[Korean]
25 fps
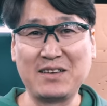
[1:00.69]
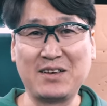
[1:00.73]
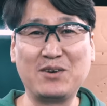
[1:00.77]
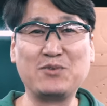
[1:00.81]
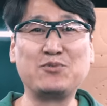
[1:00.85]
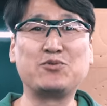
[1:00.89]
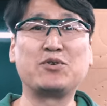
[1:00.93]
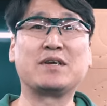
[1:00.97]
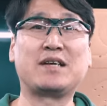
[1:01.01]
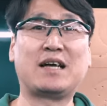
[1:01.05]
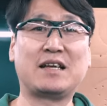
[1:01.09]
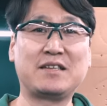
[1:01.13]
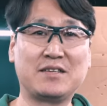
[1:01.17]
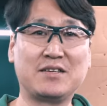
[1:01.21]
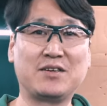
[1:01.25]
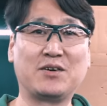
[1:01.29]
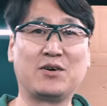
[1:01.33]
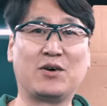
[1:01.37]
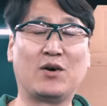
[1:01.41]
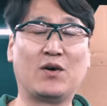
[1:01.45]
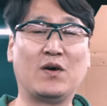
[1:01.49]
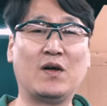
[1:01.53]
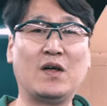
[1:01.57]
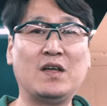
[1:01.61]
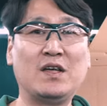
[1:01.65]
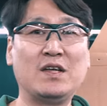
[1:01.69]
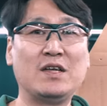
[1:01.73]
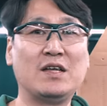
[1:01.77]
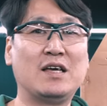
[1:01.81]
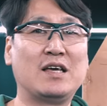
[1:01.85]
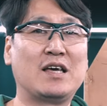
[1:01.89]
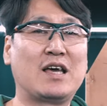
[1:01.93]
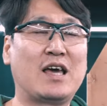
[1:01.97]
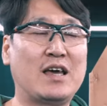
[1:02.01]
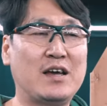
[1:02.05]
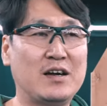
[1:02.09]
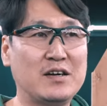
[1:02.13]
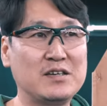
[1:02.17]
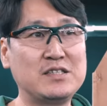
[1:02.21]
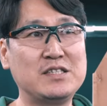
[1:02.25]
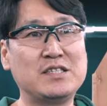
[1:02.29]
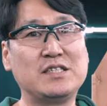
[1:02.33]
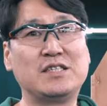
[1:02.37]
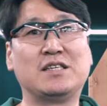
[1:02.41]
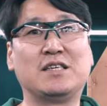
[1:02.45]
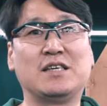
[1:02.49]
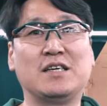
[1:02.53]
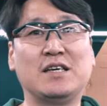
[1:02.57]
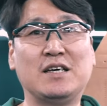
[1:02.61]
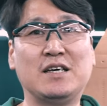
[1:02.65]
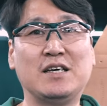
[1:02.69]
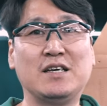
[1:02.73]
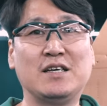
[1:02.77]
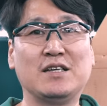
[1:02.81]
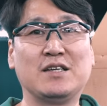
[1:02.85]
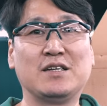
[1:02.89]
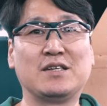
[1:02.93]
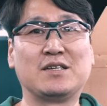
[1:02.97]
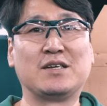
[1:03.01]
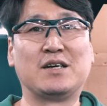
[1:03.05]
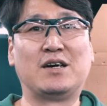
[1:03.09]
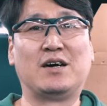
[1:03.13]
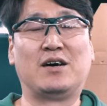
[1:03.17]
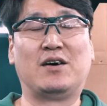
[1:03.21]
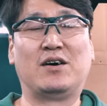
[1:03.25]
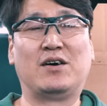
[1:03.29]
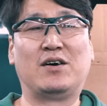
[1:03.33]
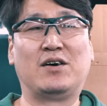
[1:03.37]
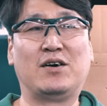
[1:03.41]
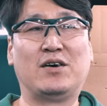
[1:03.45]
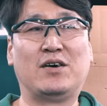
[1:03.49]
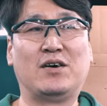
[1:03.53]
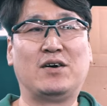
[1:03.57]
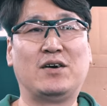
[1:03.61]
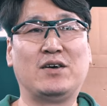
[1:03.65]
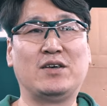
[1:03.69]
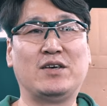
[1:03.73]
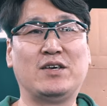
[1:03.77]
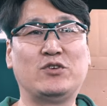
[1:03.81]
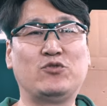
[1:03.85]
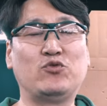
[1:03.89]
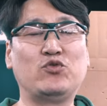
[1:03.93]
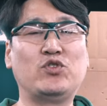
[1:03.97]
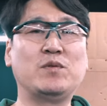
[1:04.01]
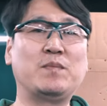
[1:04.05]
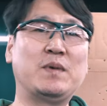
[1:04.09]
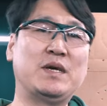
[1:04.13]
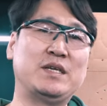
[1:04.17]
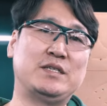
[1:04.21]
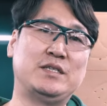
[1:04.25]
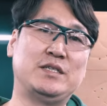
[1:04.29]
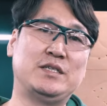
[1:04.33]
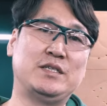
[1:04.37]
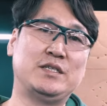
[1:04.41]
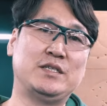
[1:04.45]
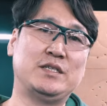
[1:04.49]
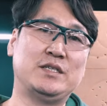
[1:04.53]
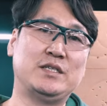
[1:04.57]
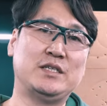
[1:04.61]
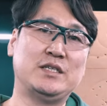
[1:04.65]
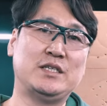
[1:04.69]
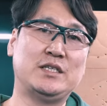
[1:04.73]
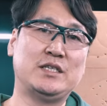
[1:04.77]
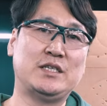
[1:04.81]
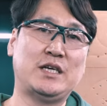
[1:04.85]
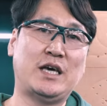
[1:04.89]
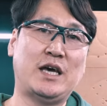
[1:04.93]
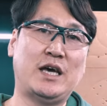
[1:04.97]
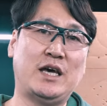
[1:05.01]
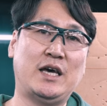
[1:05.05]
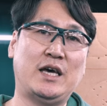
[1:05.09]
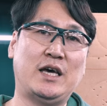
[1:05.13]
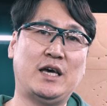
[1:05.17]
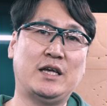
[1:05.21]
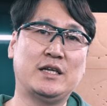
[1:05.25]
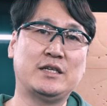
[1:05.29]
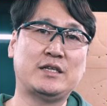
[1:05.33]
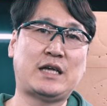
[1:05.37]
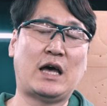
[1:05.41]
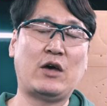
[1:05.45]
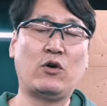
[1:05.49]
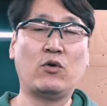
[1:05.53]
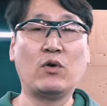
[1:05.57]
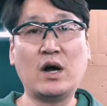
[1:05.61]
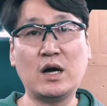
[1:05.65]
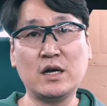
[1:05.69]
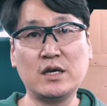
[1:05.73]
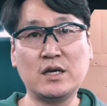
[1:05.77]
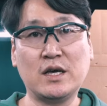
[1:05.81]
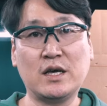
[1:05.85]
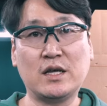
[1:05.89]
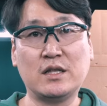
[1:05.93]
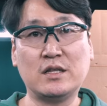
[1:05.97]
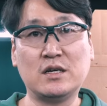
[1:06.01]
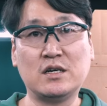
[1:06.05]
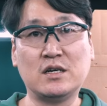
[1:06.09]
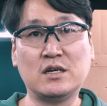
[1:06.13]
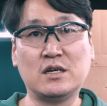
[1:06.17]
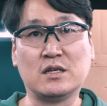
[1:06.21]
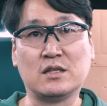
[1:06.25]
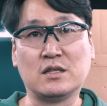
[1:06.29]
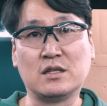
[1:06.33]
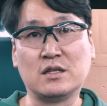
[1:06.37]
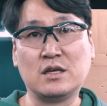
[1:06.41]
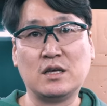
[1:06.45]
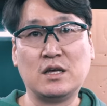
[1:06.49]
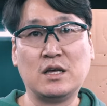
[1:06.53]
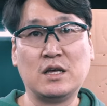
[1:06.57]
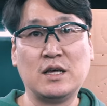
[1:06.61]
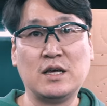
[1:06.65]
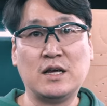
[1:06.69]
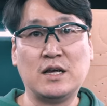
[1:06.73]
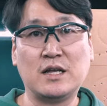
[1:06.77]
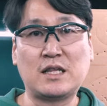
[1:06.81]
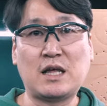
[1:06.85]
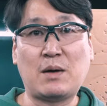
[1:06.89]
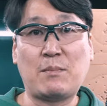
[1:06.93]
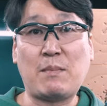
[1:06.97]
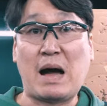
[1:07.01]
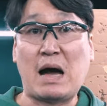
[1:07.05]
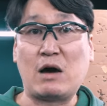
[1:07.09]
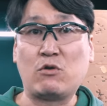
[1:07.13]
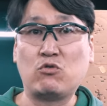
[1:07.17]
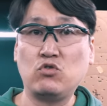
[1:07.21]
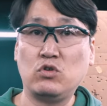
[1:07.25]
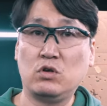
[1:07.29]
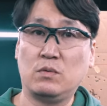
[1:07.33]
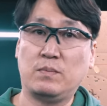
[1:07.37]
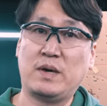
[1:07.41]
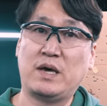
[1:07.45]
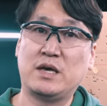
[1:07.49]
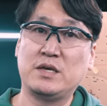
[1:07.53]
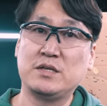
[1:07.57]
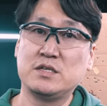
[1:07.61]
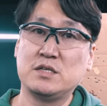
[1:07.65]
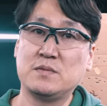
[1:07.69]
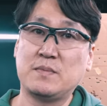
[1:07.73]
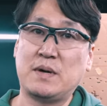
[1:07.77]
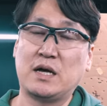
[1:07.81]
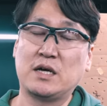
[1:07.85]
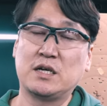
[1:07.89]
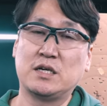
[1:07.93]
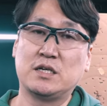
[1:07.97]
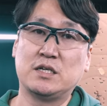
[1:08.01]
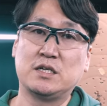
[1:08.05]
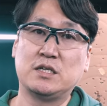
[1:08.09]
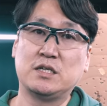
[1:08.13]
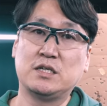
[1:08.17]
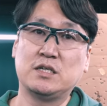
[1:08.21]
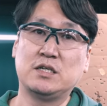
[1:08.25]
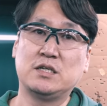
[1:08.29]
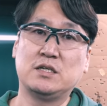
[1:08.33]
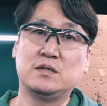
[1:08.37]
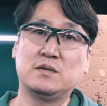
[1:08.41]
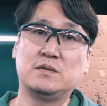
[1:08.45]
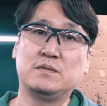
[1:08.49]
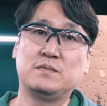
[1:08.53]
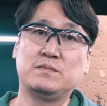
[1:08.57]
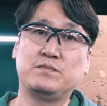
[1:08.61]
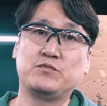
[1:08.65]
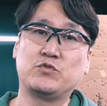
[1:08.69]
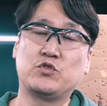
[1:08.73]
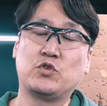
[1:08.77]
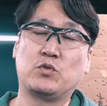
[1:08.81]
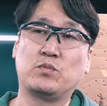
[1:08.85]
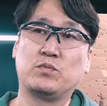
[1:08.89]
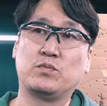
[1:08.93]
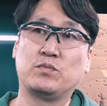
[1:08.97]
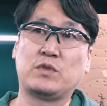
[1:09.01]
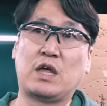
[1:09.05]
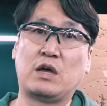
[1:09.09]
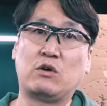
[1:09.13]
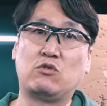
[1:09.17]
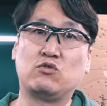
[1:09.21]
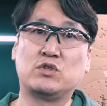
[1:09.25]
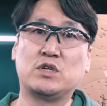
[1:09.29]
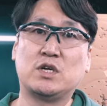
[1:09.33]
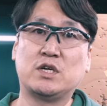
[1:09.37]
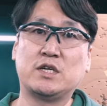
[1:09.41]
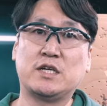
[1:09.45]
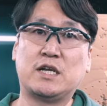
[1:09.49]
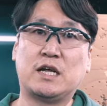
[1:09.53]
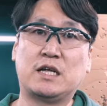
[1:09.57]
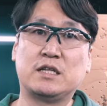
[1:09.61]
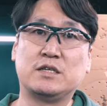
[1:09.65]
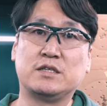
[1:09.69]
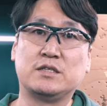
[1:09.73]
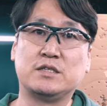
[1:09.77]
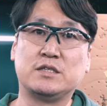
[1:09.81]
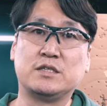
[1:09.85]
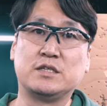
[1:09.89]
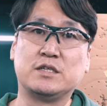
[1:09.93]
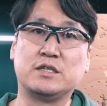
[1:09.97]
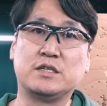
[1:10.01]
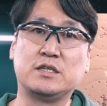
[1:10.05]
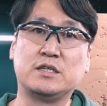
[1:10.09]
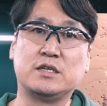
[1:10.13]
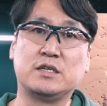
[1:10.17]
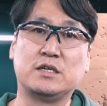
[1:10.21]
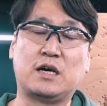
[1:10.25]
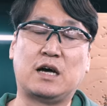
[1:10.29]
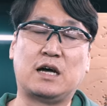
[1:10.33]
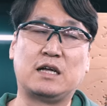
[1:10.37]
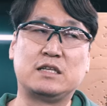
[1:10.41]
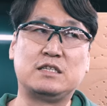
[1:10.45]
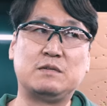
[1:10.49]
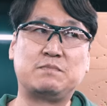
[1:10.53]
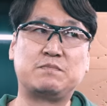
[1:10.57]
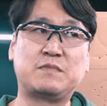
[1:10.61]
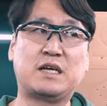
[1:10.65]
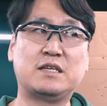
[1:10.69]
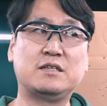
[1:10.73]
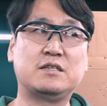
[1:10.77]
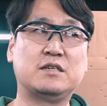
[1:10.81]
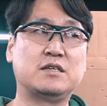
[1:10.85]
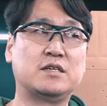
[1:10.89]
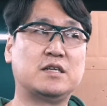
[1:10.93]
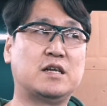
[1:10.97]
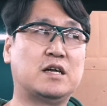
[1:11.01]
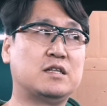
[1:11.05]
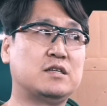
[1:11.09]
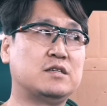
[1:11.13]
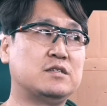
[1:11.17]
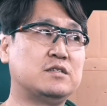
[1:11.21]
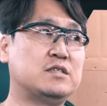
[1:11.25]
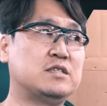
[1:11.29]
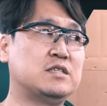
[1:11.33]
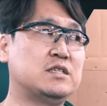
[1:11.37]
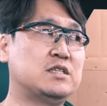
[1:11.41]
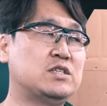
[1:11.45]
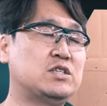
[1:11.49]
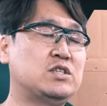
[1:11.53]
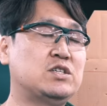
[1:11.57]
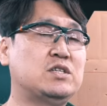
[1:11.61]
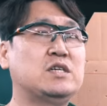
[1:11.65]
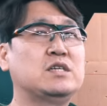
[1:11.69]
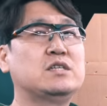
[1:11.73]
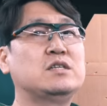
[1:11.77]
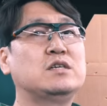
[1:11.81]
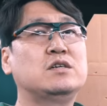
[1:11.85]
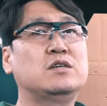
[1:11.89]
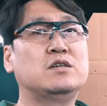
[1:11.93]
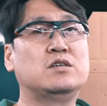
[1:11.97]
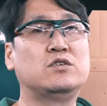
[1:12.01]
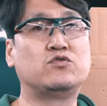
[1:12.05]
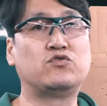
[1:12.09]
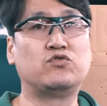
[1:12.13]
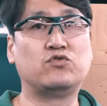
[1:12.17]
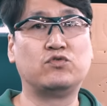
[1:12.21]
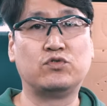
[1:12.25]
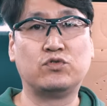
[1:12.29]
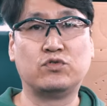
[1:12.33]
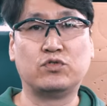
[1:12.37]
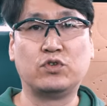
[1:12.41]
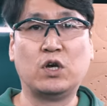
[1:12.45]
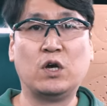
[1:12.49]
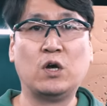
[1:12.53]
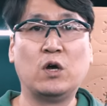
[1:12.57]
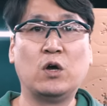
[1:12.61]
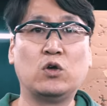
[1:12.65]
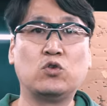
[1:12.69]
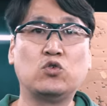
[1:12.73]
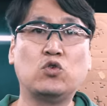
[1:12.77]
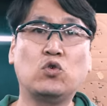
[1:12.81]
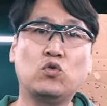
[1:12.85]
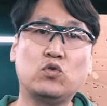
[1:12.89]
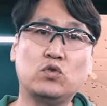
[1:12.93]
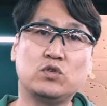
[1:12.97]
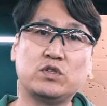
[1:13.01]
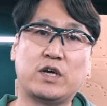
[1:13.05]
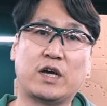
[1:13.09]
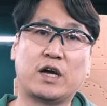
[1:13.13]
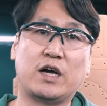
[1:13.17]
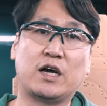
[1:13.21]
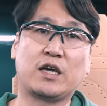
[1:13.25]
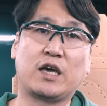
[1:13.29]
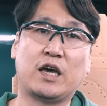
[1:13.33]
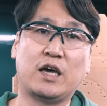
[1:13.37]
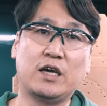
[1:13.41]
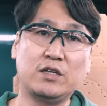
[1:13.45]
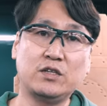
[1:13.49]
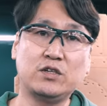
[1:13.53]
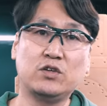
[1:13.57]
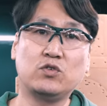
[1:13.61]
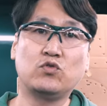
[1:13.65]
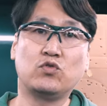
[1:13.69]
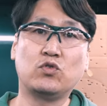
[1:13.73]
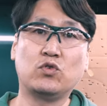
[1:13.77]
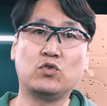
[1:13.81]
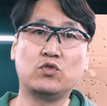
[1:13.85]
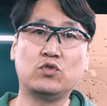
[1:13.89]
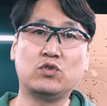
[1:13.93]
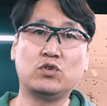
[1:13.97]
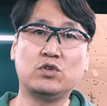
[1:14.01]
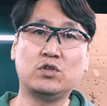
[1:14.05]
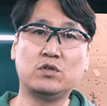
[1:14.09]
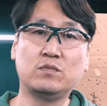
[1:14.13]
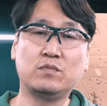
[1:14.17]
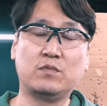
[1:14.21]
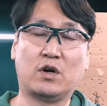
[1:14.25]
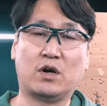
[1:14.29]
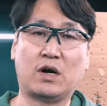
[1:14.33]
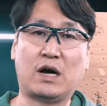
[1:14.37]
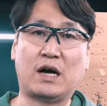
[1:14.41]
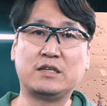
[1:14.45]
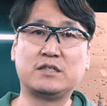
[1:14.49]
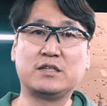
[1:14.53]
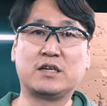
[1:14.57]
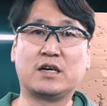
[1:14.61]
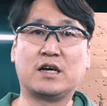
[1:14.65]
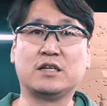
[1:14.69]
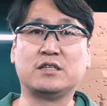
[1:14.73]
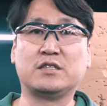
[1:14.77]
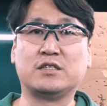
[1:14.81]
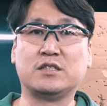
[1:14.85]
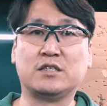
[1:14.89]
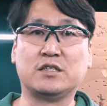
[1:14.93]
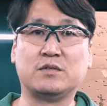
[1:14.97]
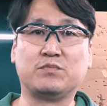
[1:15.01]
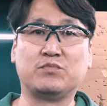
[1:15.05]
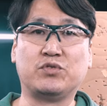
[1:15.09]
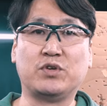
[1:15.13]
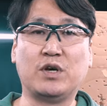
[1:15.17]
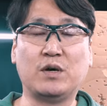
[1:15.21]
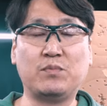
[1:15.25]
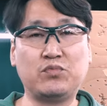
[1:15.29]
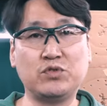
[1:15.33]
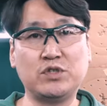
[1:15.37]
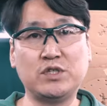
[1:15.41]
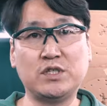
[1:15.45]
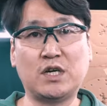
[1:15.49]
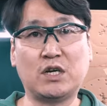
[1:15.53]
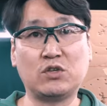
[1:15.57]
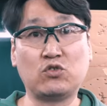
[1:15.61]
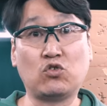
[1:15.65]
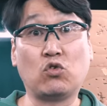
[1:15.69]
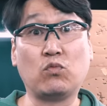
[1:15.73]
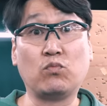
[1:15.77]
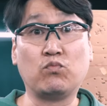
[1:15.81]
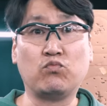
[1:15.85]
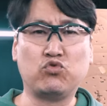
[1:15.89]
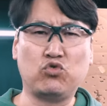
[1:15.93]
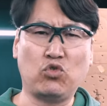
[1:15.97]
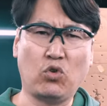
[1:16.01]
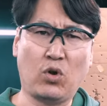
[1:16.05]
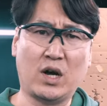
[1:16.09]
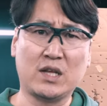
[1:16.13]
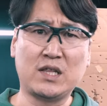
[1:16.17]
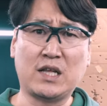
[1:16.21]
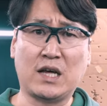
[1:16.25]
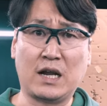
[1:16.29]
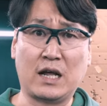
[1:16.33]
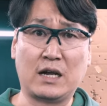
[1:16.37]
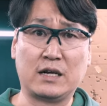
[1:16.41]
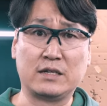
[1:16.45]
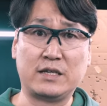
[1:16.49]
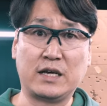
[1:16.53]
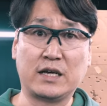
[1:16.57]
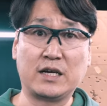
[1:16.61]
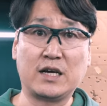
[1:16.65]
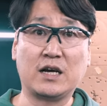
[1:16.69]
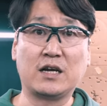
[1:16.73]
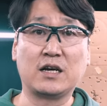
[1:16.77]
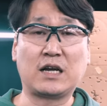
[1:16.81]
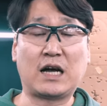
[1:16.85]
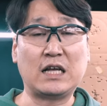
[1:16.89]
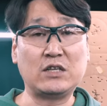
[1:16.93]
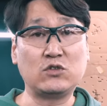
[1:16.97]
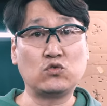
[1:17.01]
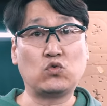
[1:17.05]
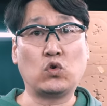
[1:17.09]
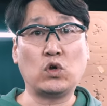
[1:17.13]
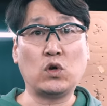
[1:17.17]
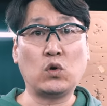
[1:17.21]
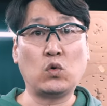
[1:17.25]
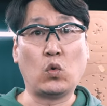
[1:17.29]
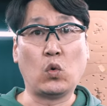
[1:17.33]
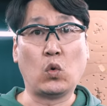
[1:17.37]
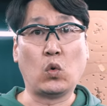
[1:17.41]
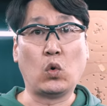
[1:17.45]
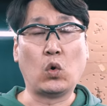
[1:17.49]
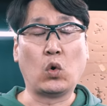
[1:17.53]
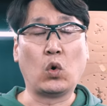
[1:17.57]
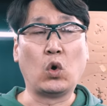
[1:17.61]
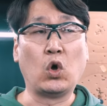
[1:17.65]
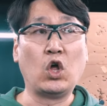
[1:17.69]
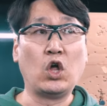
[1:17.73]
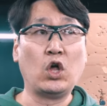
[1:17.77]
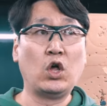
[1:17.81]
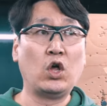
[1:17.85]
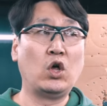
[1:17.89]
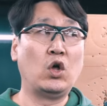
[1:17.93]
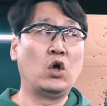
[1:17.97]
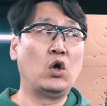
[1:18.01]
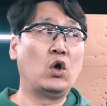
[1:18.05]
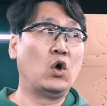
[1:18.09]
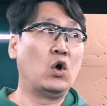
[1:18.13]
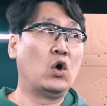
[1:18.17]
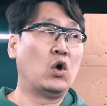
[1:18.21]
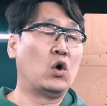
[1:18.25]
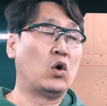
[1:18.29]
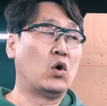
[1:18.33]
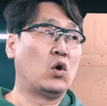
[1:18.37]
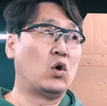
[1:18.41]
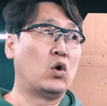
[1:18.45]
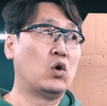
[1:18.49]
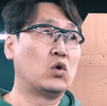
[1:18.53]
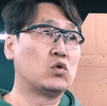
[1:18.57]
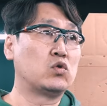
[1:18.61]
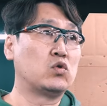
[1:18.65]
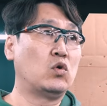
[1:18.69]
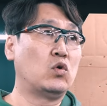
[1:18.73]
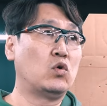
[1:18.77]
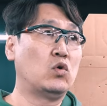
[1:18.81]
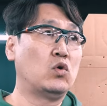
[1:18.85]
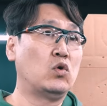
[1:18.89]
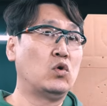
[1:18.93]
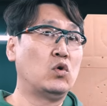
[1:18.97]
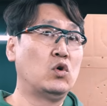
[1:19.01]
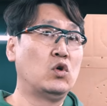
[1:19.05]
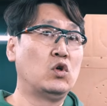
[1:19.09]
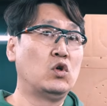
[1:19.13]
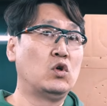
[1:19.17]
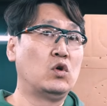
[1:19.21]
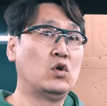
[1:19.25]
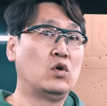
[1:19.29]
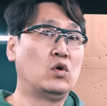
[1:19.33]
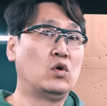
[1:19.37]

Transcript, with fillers: 결국에 샀어요. 이게 역시 어, 이 슈팅 매치에 사용하기에는 일단 마루이 베이스만큼 좀 내구성이라든지 집탄성이라든지 신뢰성을 주는 총은 제가 개인적으로는 뭐 아직까지 VFC가 좀 부족하다라는 생각을 가지고 있고 어, 또